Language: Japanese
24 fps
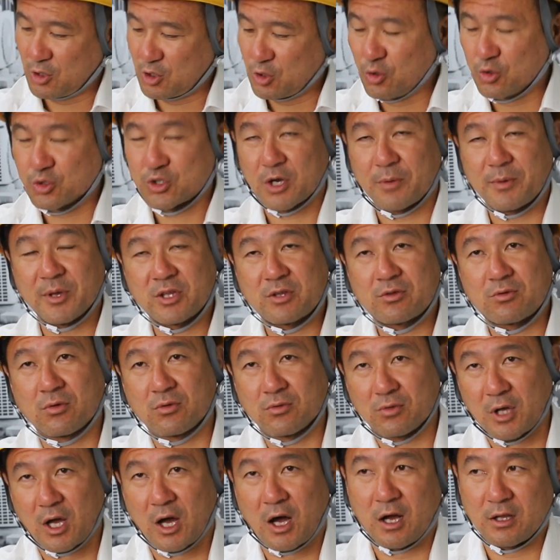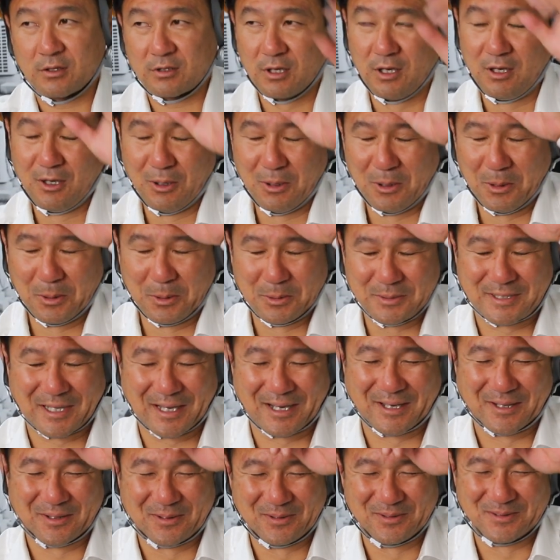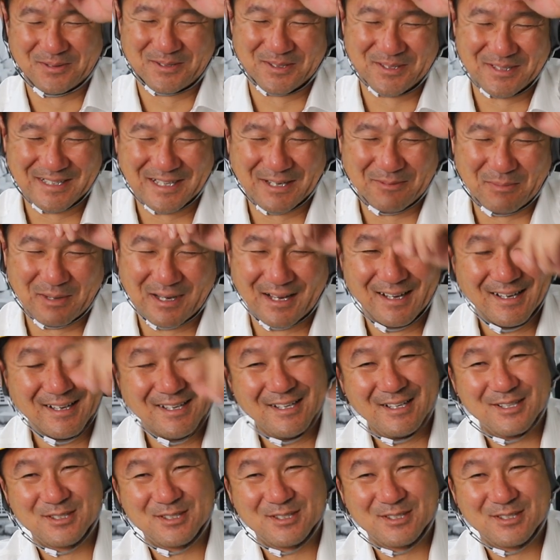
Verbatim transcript: よう喋っとんなってったけど本当にねまあ